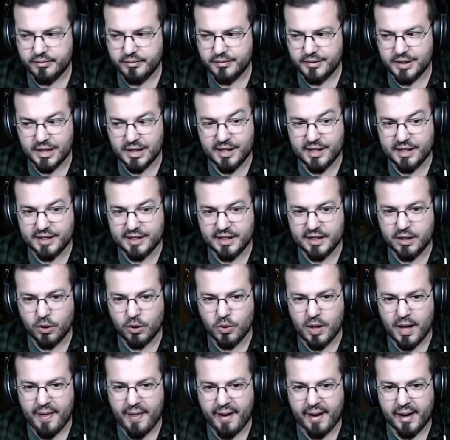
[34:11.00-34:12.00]
Necesita
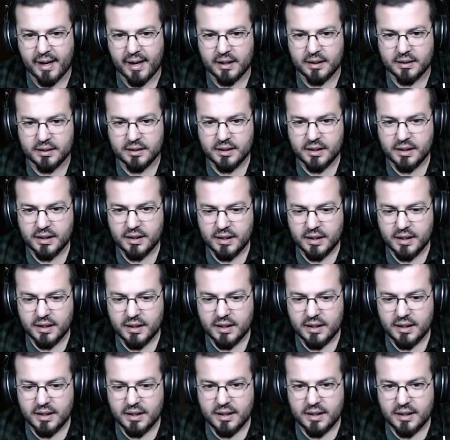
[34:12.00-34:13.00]
una daga.
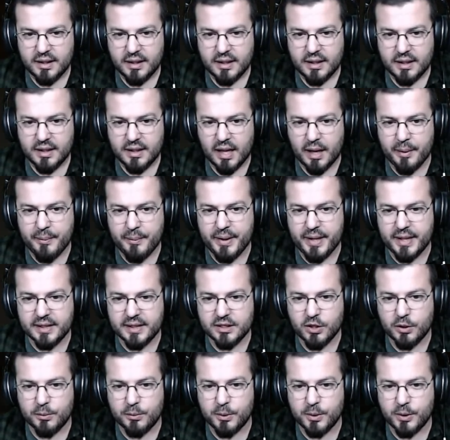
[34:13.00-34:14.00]
¿Ya? Abby
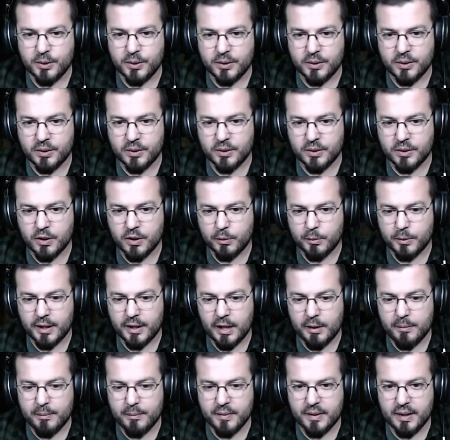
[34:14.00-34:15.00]
es como, como en
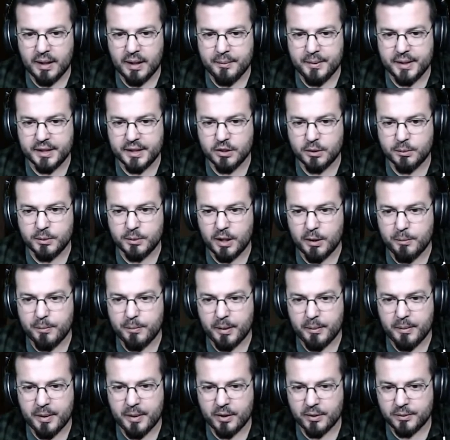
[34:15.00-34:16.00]
el... Abby es como en el
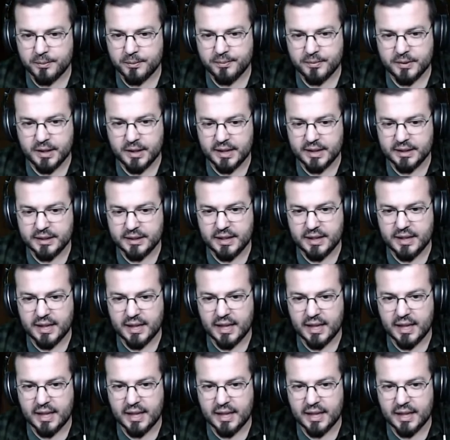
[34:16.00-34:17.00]
primero.
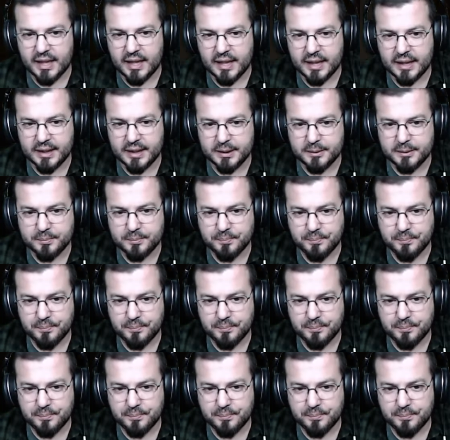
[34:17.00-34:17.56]
Necesita...